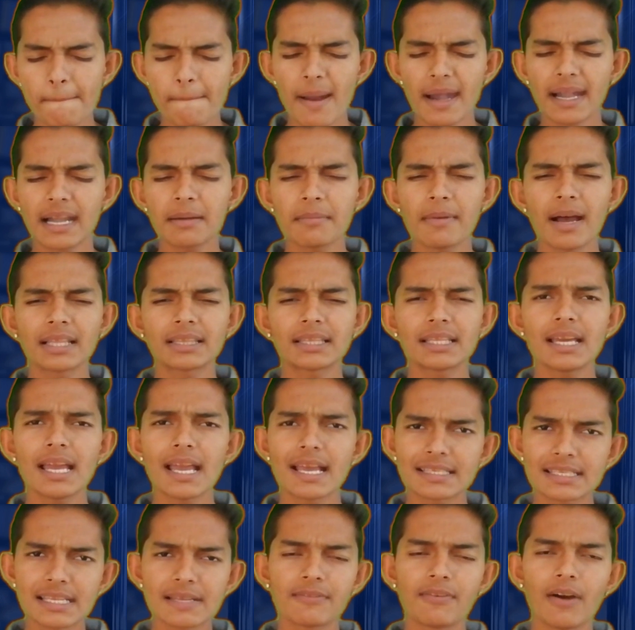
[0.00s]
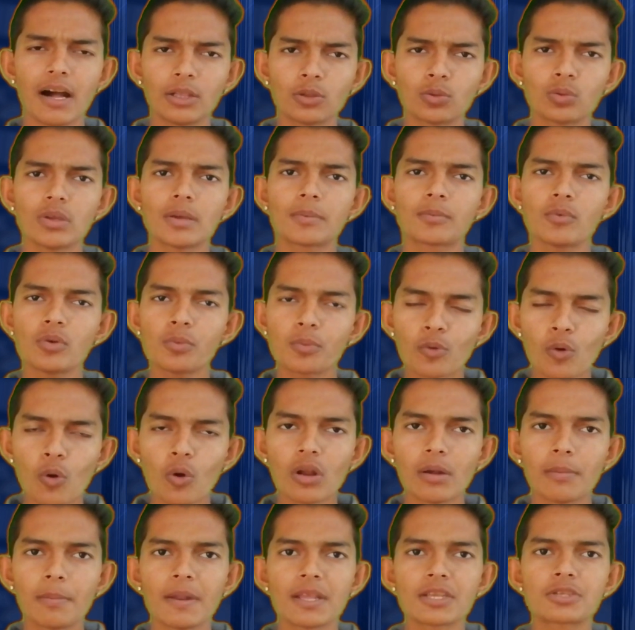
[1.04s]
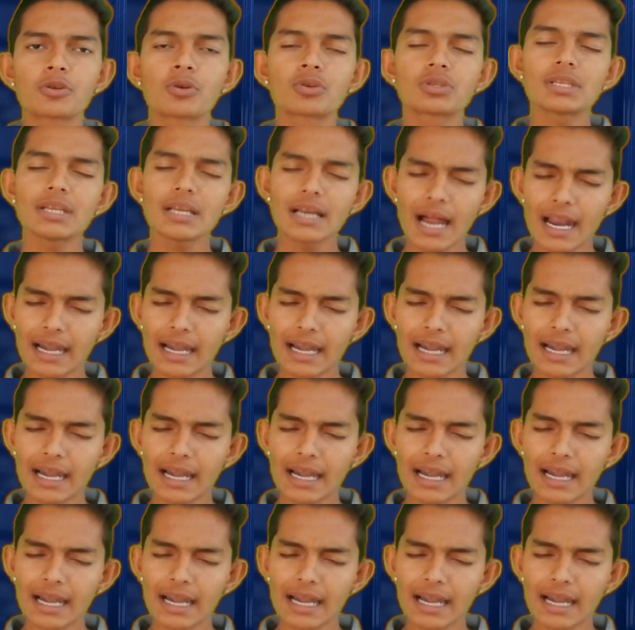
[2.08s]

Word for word: बेटर बात है ऐसे फालतू ऐप को गूगल प्ले स्टोर से